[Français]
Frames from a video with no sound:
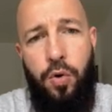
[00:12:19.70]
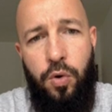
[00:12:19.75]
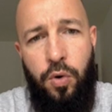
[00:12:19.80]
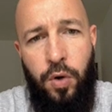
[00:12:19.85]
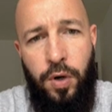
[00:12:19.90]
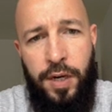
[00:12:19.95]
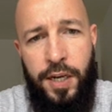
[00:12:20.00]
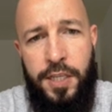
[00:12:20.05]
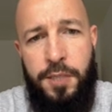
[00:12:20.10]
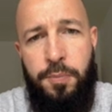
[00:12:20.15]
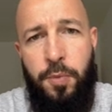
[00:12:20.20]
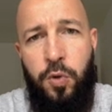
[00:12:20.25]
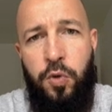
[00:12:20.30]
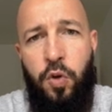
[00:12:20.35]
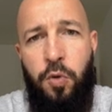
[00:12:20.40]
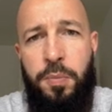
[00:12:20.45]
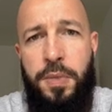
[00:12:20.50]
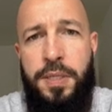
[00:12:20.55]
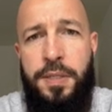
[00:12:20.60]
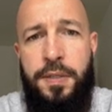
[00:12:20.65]
Le classement
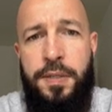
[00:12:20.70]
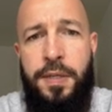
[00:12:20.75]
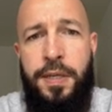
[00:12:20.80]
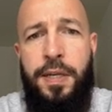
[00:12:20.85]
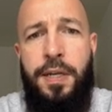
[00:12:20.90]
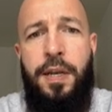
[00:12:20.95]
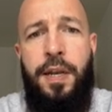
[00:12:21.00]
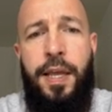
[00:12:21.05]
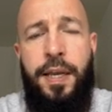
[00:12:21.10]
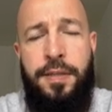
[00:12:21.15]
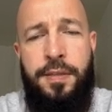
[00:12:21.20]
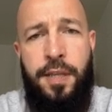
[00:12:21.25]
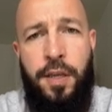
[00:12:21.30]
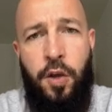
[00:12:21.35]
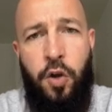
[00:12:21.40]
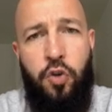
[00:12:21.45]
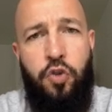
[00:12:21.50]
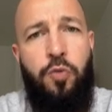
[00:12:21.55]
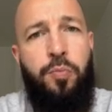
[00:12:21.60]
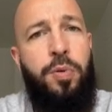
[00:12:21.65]

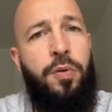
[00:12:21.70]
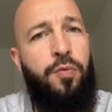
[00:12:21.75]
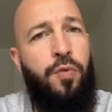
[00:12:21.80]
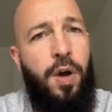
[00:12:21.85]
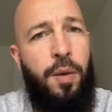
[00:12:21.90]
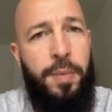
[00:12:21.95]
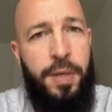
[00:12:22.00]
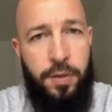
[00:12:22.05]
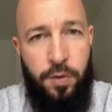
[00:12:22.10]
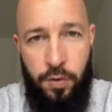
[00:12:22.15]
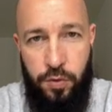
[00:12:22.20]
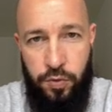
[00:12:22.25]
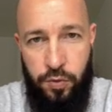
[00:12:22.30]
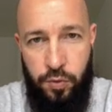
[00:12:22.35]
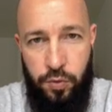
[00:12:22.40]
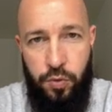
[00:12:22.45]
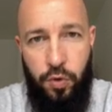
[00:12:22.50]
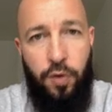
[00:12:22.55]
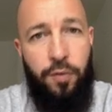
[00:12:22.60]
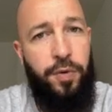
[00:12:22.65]
domicile-extérieur, tu peux le voir maintenant
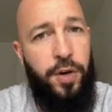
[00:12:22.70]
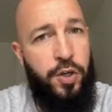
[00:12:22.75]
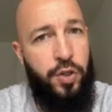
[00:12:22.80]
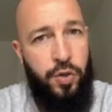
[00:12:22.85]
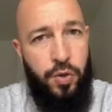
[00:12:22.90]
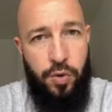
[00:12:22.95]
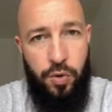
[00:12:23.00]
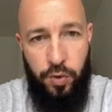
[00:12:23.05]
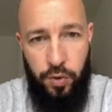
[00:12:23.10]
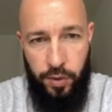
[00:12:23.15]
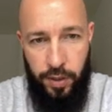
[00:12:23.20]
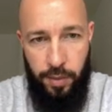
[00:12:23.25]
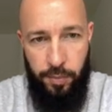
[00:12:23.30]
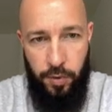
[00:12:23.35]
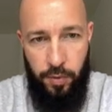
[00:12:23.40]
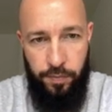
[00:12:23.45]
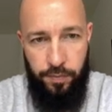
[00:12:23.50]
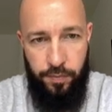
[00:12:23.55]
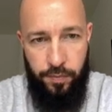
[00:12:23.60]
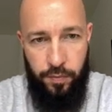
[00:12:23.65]
sur Flashcore
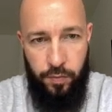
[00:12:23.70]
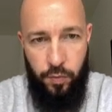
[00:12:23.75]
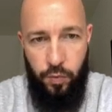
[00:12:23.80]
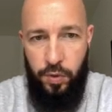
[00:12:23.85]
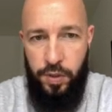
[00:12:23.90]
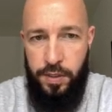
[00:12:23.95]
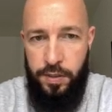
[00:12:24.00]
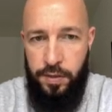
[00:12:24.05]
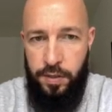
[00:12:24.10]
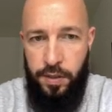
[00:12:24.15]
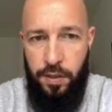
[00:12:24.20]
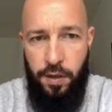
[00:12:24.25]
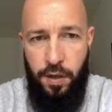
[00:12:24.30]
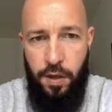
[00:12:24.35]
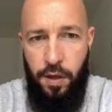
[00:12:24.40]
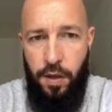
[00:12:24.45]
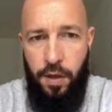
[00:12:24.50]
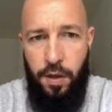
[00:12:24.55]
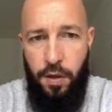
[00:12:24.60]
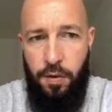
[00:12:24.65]
notamment. Donc ici,
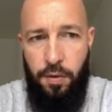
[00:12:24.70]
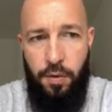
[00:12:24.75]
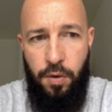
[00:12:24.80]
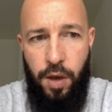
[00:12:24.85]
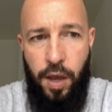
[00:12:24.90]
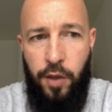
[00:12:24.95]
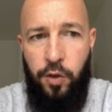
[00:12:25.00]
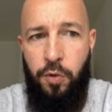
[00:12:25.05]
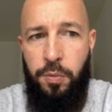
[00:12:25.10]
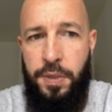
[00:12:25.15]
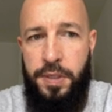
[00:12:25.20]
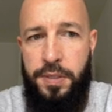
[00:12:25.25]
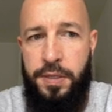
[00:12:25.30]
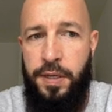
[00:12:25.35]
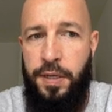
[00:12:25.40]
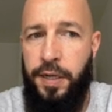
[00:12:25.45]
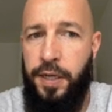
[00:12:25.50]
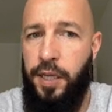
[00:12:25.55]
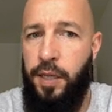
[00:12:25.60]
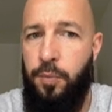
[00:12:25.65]
à
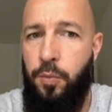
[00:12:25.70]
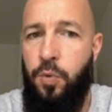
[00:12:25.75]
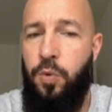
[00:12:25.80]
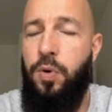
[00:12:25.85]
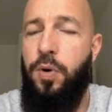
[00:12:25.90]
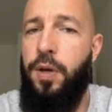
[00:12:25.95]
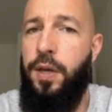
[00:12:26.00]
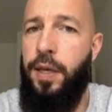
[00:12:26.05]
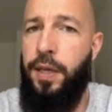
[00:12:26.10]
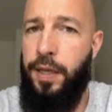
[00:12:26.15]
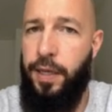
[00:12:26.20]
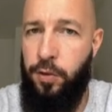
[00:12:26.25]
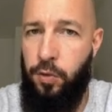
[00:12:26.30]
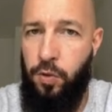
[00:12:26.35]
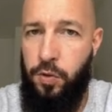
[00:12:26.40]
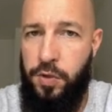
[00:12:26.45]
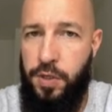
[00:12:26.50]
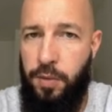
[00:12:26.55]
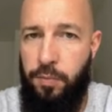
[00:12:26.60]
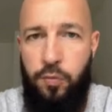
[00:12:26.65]
domicile, Remo est
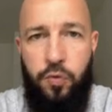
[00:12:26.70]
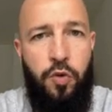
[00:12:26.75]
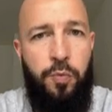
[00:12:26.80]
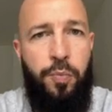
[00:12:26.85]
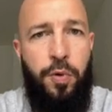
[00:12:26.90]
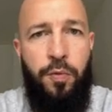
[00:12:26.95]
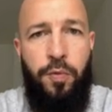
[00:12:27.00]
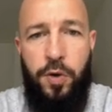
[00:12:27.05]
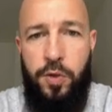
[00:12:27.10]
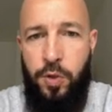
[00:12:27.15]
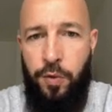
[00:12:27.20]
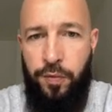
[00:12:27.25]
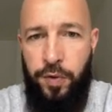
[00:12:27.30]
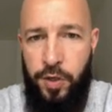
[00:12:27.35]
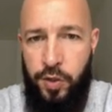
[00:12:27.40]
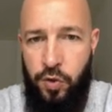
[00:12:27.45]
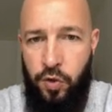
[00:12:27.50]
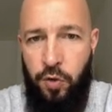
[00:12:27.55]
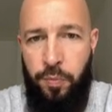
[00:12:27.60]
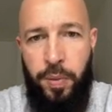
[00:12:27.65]
14e. Tu peux le voir sur
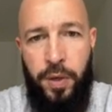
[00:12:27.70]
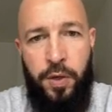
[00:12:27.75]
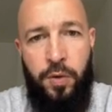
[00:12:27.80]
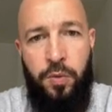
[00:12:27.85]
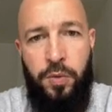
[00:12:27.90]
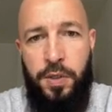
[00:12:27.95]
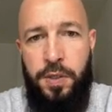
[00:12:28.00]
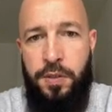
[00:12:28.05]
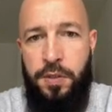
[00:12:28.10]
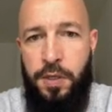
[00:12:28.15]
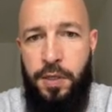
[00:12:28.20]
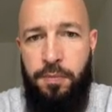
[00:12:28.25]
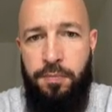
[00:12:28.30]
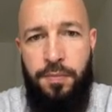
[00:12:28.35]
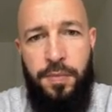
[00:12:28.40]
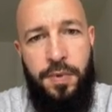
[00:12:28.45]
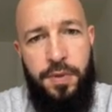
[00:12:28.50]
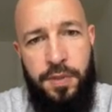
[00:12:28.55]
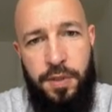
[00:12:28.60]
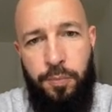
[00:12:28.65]
Flashcore. Par contre,
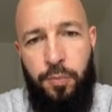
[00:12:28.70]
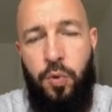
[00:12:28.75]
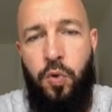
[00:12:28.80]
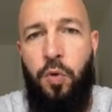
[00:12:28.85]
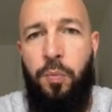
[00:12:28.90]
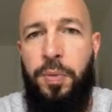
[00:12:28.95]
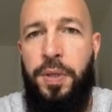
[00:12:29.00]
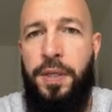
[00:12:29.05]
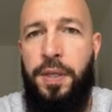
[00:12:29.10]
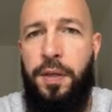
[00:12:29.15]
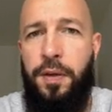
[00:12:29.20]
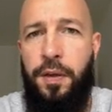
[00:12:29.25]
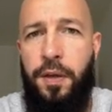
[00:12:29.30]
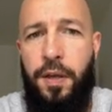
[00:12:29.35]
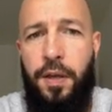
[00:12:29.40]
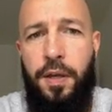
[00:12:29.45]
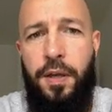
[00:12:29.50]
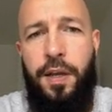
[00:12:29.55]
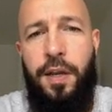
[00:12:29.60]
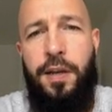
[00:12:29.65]
ici, c'est plus compliqué.
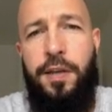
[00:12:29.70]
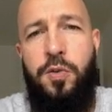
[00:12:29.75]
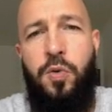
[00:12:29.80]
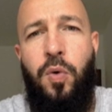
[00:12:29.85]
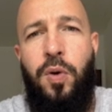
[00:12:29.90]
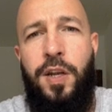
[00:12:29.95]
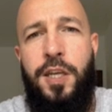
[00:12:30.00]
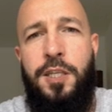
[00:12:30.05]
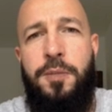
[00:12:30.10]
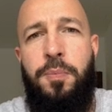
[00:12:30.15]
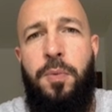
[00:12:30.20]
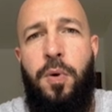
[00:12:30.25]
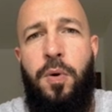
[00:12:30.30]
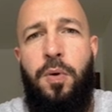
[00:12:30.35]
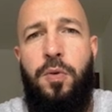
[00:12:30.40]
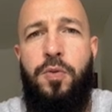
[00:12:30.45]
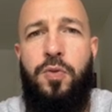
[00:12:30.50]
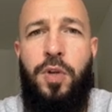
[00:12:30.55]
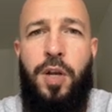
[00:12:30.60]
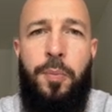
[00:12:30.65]
Quel est son
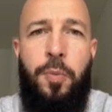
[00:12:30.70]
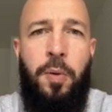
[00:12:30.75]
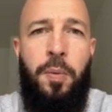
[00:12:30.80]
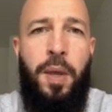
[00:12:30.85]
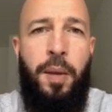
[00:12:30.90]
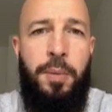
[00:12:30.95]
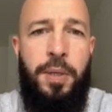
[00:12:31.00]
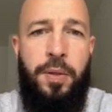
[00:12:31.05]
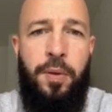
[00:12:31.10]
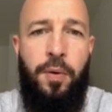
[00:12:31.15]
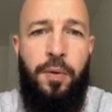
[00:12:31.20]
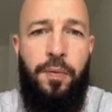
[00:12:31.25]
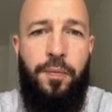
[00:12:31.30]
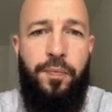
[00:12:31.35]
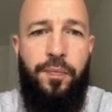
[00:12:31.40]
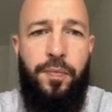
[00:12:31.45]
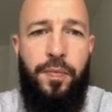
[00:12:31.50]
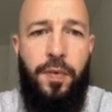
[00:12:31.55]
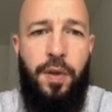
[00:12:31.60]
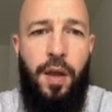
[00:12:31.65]
classement sur la première mi-temps
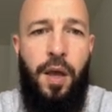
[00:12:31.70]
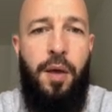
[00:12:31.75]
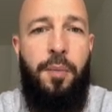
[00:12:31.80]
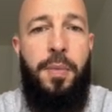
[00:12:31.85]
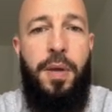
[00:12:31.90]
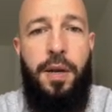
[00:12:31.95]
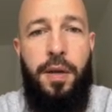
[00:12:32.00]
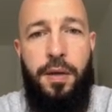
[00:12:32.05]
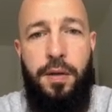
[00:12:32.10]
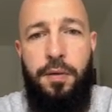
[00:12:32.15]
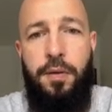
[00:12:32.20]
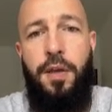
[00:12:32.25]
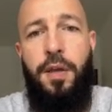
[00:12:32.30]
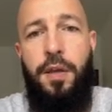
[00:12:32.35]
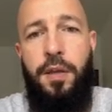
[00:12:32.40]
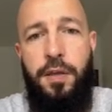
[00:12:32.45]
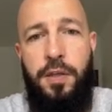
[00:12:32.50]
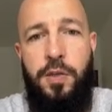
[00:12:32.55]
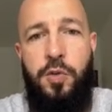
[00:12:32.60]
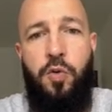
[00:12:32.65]
Ah, ben là,
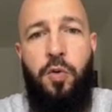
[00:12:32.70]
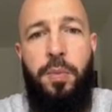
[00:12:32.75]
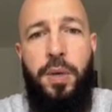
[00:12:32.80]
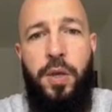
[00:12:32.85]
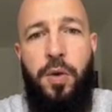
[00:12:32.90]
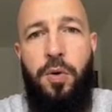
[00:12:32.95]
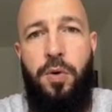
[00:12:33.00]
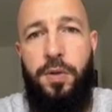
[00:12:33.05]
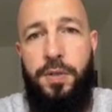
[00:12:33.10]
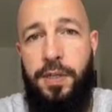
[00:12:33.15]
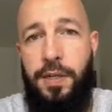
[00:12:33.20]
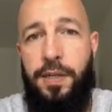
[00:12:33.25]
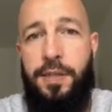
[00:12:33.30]
ils sont meilleurs.